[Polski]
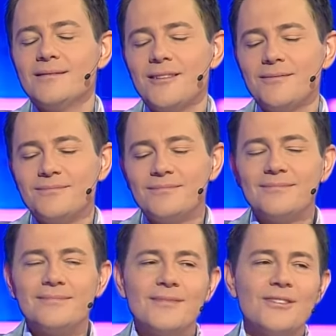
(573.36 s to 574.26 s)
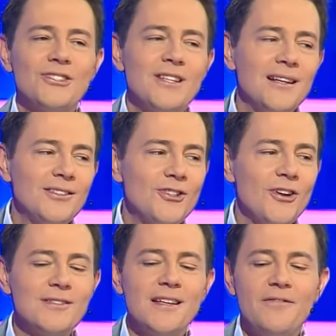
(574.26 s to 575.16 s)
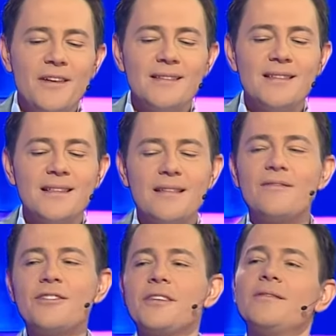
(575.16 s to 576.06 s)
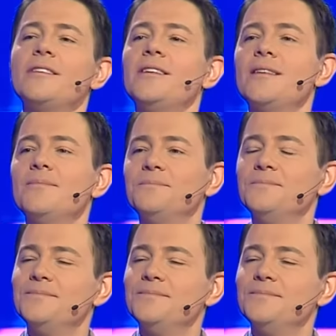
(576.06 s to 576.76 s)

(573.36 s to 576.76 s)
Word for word: No, 4000 i więcej za 22 nie dam.